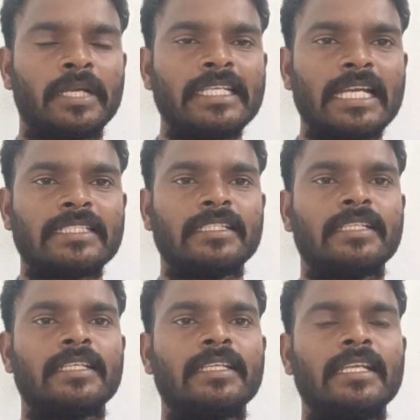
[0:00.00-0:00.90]

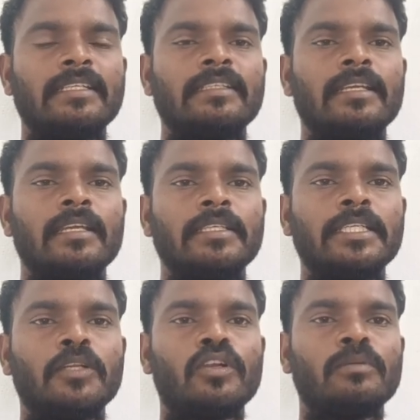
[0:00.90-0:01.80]
பணியாற்றியிருக்கின்றேன்
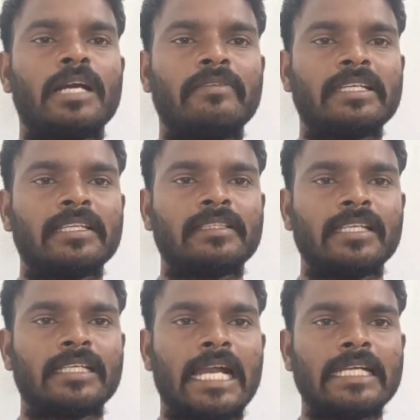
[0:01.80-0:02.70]
ஈரோடு
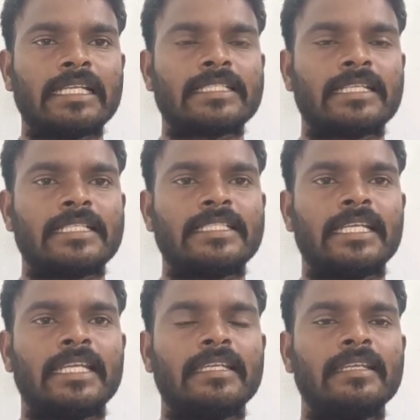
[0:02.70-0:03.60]
மாவட்டத்தில் காங்கிரஸ்
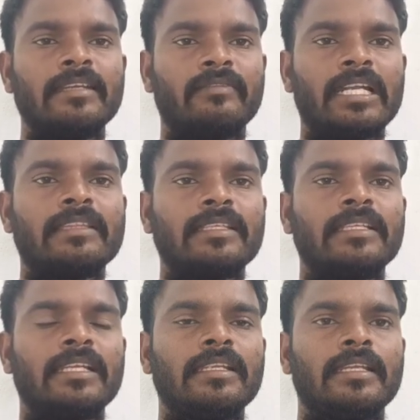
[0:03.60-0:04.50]
கட்சியை
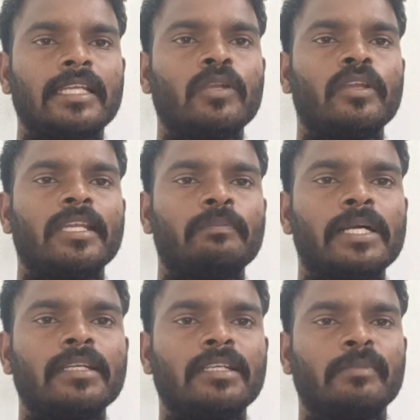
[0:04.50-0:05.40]
வளர்த்ததில் என்னுடைய
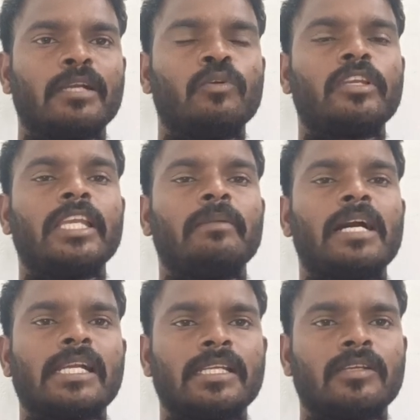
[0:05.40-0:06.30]
பங்கு மிக
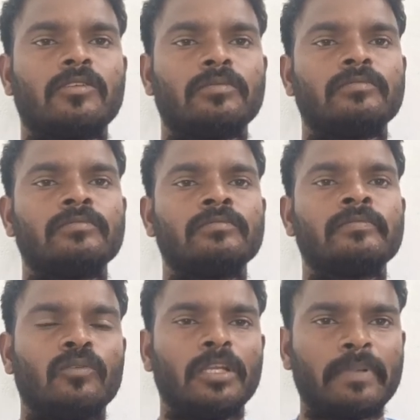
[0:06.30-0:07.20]
முக்கியமாக இருக்கும்
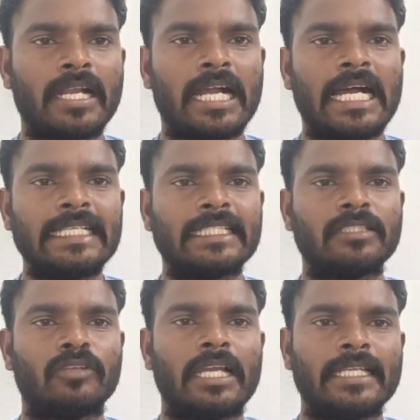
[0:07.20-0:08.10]
குறிப்பாக
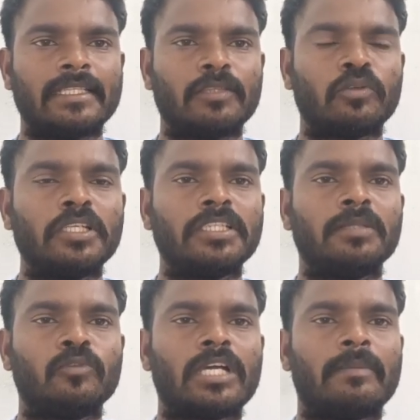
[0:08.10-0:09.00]
ஆயிரத்தி தொள்ளாயிரத்தி
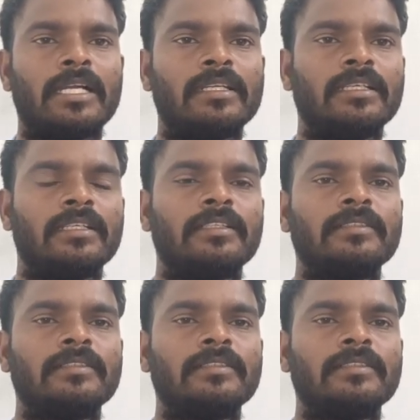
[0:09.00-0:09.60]
தொண்ணூற்றி மூணாம் ஆண்டு